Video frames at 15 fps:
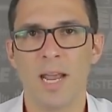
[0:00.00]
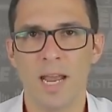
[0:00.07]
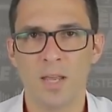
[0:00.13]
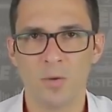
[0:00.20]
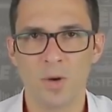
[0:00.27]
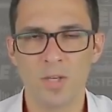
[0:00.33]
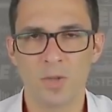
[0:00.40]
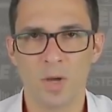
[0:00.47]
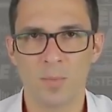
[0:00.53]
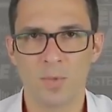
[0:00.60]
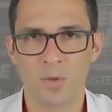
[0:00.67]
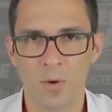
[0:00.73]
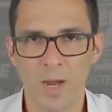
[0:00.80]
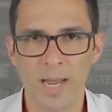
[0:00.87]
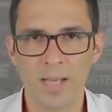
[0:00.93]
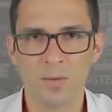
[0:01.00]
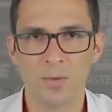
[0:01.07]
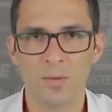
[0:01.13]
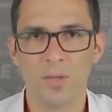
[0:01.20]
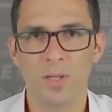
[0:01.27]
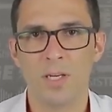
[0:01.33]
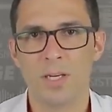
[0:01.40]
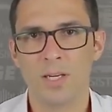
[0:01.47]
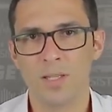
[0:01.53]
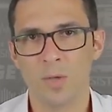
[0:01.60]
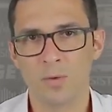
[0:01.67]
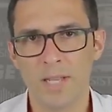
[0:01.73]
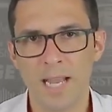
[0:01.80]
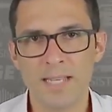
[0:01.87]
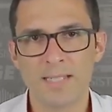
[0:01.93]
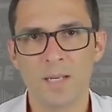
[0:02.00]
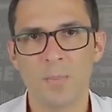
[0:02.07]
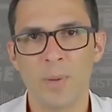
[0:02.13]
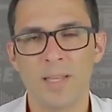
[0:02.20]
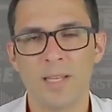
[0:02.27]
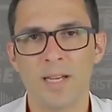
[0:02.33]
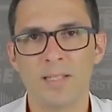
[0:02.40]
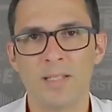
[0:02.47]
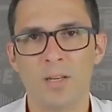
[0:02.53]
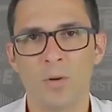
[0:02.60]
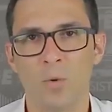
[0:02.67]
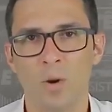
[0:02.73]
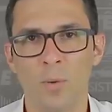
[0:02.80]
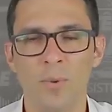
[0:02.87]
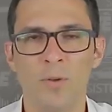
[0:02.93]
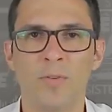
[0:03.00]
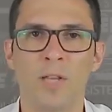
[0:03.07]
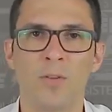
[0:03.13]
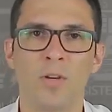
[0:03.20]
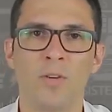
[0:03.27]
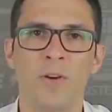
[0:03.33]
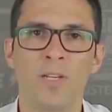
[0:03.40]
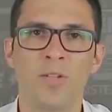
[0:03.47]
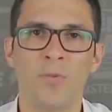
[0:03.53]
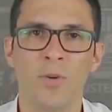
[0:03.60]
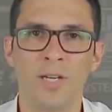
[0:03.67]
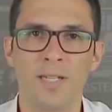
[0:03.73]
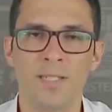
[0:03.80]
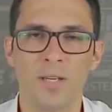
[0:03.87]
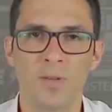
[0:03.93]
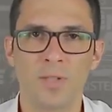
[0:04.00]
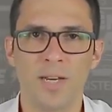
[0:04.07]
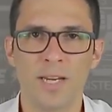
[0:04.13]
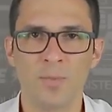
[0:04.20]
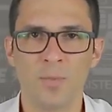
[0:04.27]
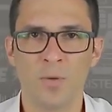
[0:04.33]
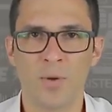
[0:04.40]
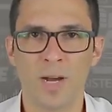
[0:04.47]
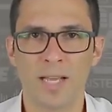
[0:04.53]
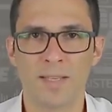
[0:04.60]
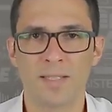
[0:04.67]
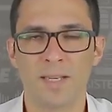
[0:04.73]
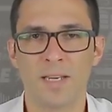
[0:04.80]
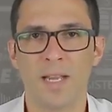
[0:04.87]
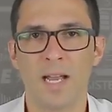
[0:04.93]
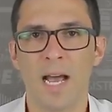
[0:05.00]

é 2 ohms, correto? Então nessa impedância, o amplificador vai te fornecer os 3000 watts.